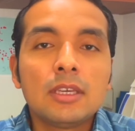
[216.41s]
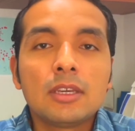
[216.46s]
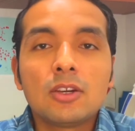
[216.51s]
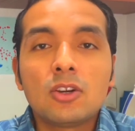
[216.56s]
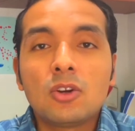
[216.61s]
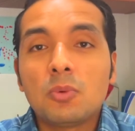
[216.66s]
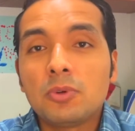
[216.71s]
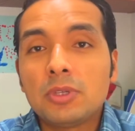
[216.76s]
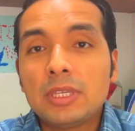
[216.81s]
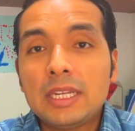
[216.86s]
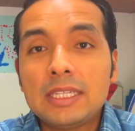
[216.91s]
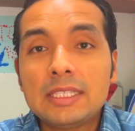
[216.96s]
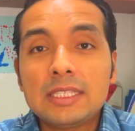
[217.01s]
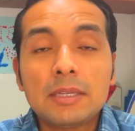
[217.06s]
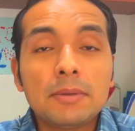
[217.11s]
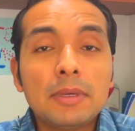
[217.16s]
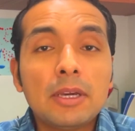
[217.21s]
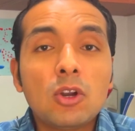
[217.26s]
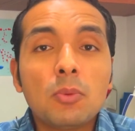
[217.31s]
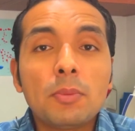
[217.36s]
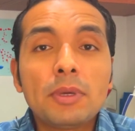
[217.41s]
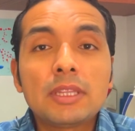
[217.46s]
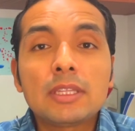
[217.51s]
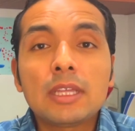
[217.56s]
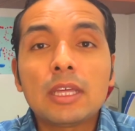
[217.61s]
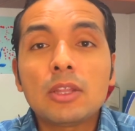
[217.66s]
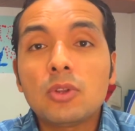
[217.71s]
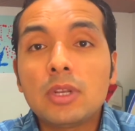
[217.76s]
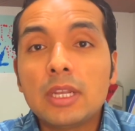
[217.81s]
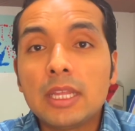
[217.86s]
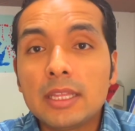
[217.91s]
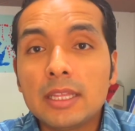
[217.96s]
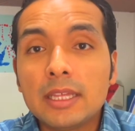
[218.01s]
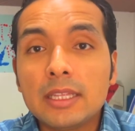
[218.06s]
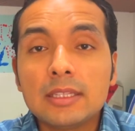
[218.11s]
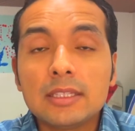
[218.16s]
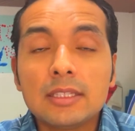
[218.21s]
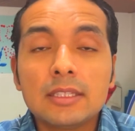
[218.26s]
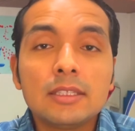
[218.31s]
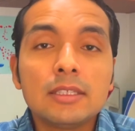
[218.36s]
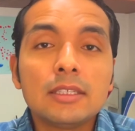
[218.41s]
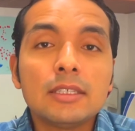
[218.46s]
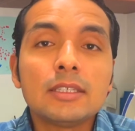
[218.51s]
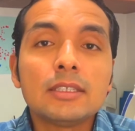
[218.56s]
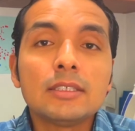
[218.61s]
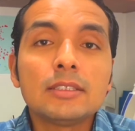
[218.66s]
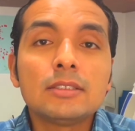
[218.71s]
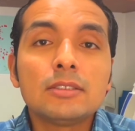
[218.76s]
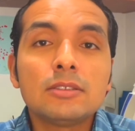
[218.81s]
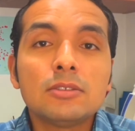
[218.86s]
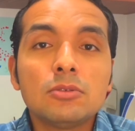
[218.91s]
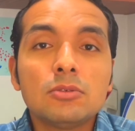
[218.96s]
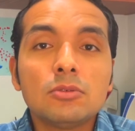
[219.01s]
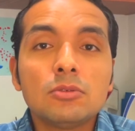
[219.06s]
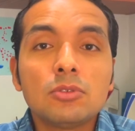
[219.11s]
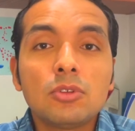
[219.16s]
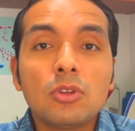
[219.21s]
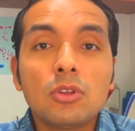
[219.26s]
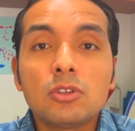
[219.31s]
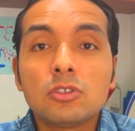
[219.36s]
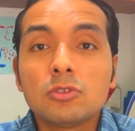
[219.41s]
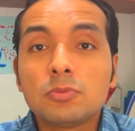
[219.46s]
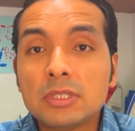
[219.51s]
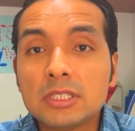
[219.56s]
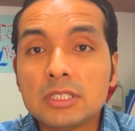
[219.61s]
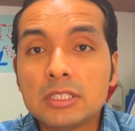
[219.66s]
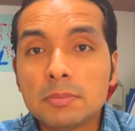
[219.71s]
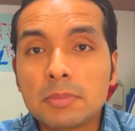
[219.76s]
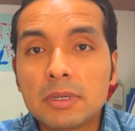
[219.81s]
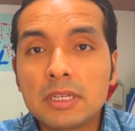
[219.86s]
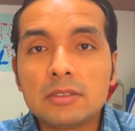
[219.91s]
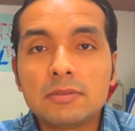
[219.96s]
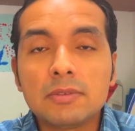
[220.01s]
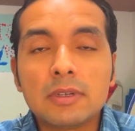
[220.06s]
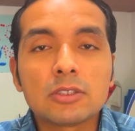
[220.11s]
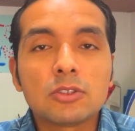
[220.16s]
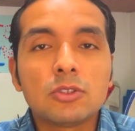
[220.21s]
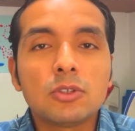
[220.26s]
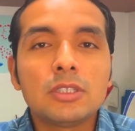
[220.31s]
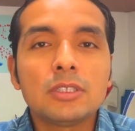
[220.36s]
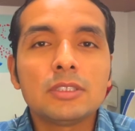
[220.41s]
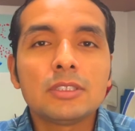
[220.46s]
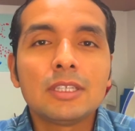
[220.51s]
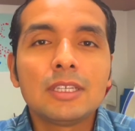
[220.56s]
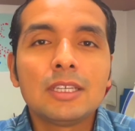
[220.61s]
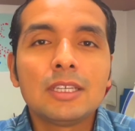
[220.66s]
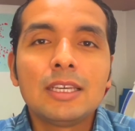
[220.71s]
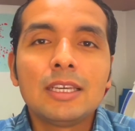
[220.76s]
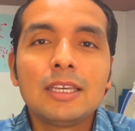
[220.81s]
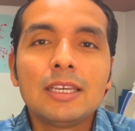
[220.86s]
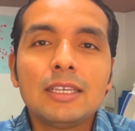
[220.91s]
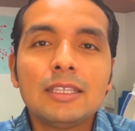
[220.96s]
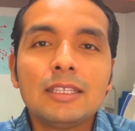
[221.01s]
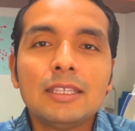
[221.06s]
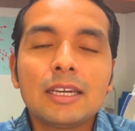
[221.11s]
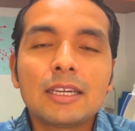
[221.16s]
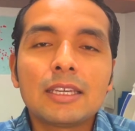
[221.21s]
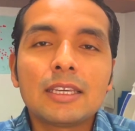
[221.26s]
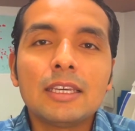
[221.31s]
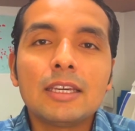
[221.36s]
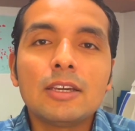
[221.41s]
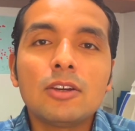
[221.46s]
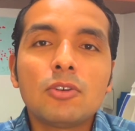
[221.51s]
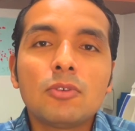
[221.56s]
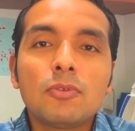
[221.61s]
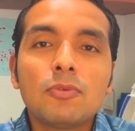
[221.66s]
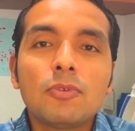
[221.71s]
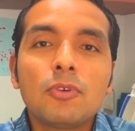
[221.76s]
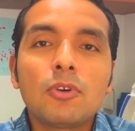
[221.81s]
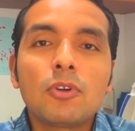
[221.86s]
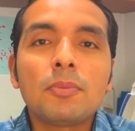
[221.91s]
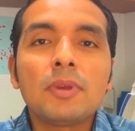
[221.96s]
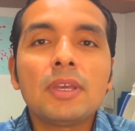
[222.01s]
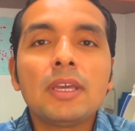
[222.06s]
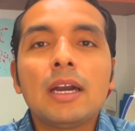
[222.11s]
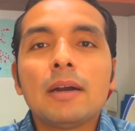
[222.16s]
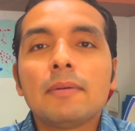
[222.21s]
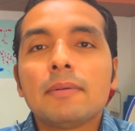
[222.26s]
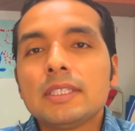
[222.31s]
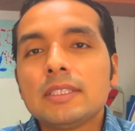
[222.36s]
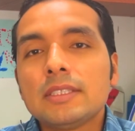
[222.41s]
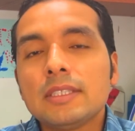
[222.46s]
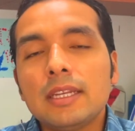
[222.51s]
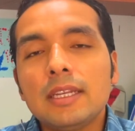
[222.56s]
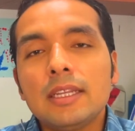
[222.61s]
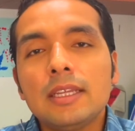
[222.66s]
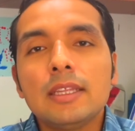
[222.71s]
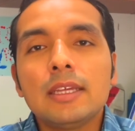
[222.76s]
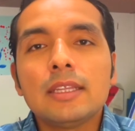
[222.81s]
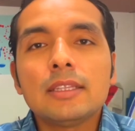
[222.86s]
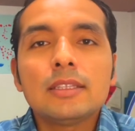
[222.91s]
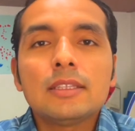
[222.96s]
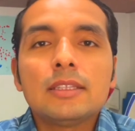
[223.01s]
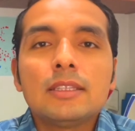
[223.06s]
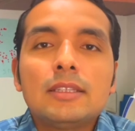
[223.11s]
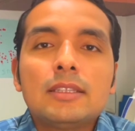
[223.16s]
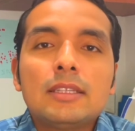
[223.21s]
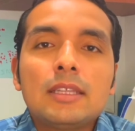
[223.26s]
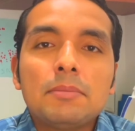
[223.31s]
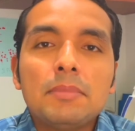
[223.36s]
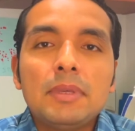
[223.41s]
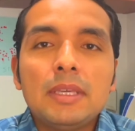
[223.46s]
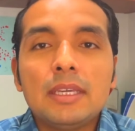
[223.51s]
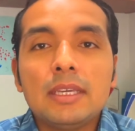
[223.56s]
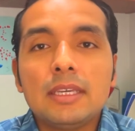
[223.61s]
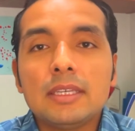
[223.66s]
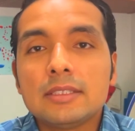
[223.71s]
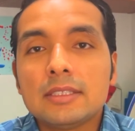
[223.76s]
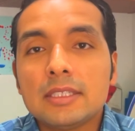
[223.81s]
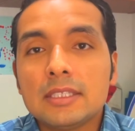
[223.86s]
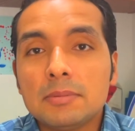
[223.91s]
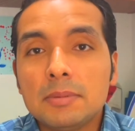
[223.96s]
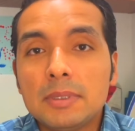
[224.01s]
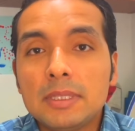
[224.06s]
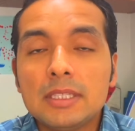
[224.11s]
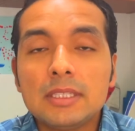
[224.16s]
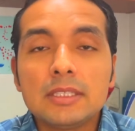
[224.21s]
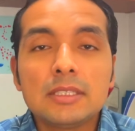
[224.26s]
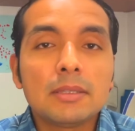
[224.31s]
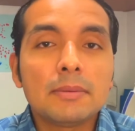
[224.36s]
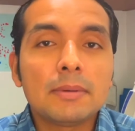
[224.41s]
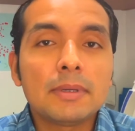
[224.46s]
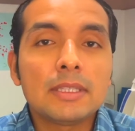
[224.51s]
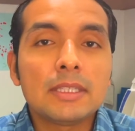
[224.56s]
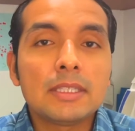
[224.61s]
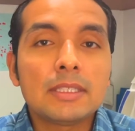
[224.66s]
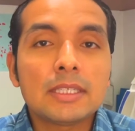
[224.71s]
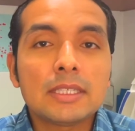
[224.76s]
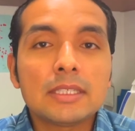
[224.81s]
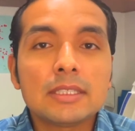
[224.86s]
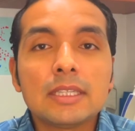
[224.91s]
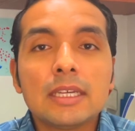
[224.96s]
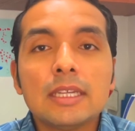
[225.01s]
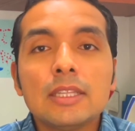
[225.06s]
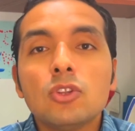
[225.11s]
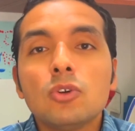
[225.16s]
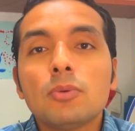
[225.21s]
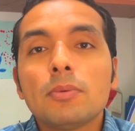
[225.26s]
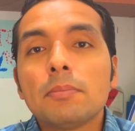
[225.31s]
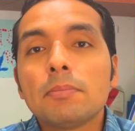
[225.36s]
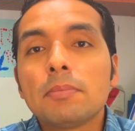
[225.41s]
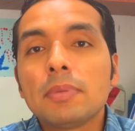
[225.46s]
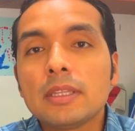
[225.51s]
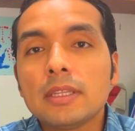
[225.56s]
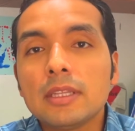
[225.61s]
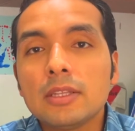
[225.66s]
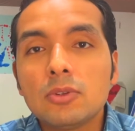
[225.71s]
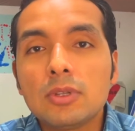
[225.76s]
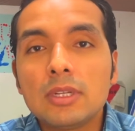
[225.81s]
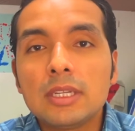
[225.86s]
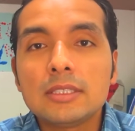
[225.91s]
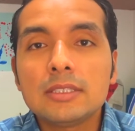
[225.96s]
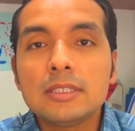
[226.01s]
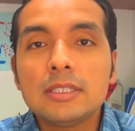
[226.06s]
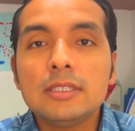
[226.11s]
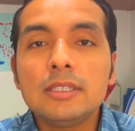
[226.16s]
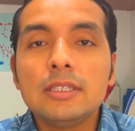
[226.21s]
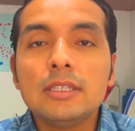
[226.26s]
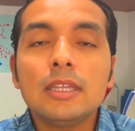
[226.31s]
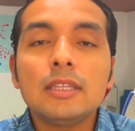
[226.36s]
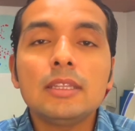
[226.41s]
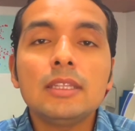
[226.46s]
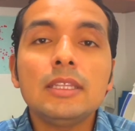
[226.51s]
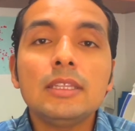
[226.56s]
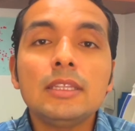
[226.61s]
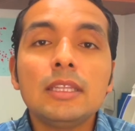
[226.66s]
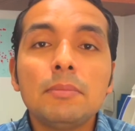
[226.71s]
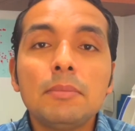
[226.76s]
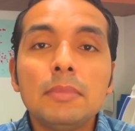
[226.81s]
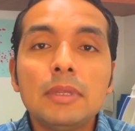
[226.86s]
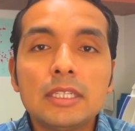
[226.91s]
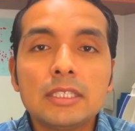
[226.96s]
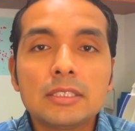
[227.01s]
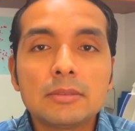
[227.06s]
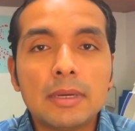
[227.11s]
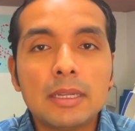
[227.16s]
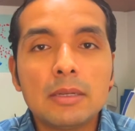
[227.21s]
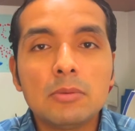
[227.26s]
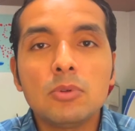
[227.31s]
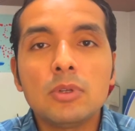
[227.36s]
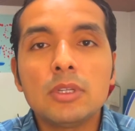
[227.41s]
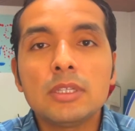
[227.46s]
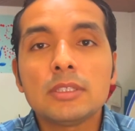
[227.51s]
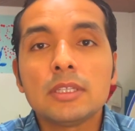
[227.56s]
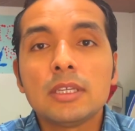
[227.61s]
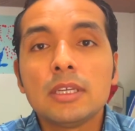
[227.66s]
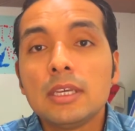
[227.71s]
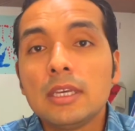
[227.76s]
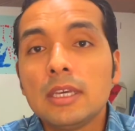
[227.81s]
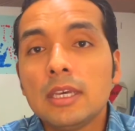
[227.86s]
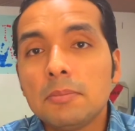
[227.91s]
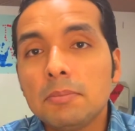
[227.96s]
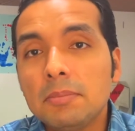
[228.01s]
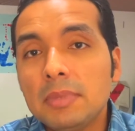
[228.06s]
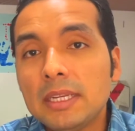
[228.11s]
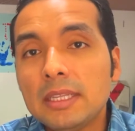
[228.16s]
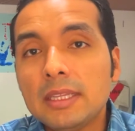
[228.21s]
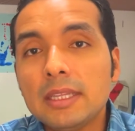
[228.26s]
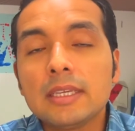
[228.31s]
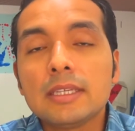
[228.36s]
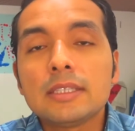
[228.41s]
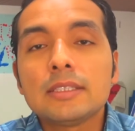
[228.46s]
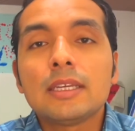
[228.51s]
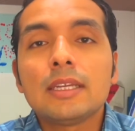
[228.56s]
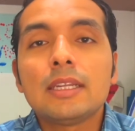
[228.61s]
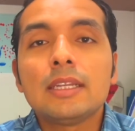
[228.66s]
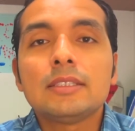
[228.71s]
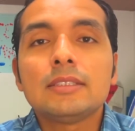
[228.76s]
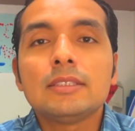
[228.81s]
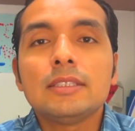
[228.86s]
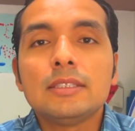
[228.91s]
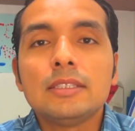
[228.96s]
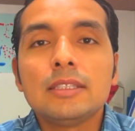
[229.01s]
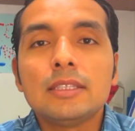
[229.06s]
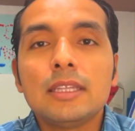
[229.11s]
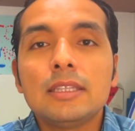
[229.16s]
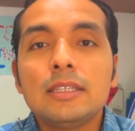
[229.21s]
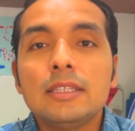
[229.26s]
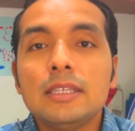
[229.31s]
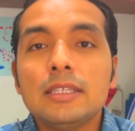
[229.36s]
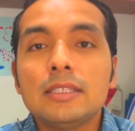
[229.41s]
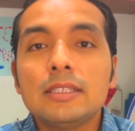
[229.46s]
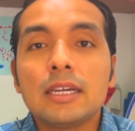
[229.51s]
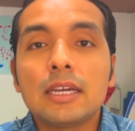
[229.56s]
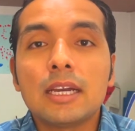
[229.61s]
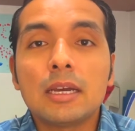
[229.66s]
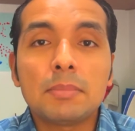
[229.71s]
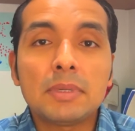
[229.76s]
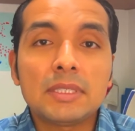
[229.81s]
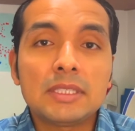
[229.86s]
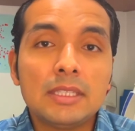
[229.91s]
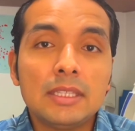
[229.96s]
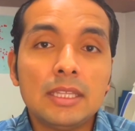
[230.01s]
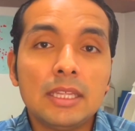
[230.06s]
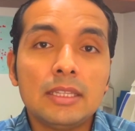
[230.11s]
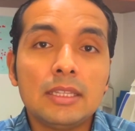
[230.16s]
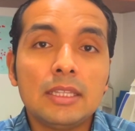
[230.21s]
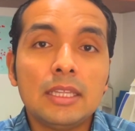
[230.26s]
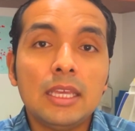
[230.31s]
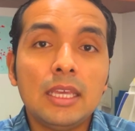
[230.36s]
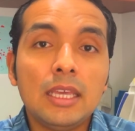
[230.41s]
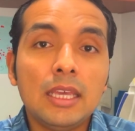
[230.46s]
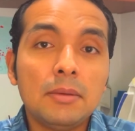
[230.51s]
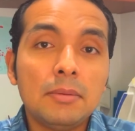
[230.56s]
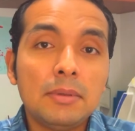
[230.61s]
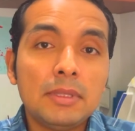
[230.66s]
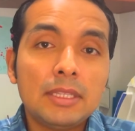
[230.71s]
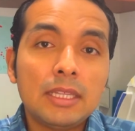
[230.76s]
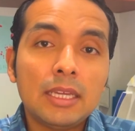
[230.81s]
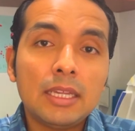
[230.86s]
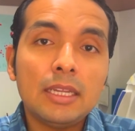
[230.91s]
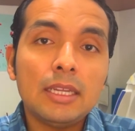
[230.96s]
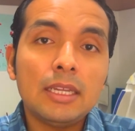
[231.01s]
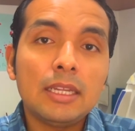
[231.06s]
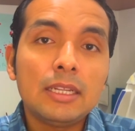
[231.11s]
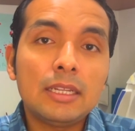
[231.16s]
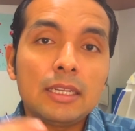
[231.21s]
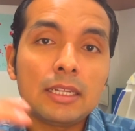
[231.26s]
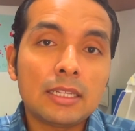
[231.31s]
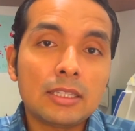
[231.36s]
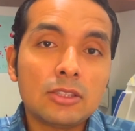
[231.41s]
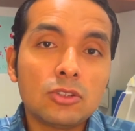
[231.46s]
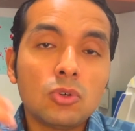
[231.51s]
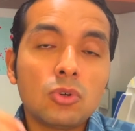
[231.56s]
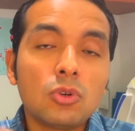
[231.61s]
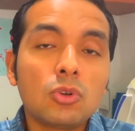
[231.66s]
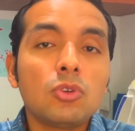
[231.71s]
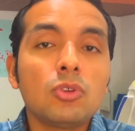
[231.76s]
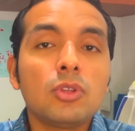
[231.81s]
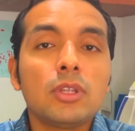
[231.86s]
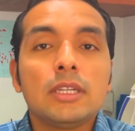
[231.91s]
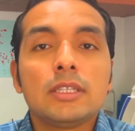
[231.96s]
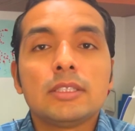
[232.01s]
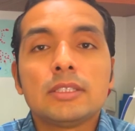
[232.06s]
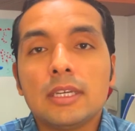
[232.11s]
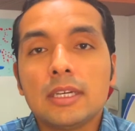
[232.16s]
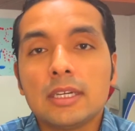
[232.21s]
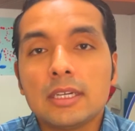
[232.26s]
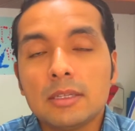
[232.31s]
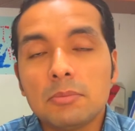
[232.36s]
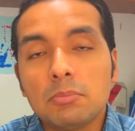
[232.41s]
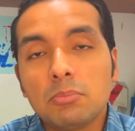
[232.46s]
Como ya les había comentado, la edad es uno de los principales factores, ya que conforme avanza la edad, también estas venas se van desgastando, van perdiendo elasticidad y también las válvulas pierden esa elasticidad y esa capacidad de evitar el retorno de la sangre.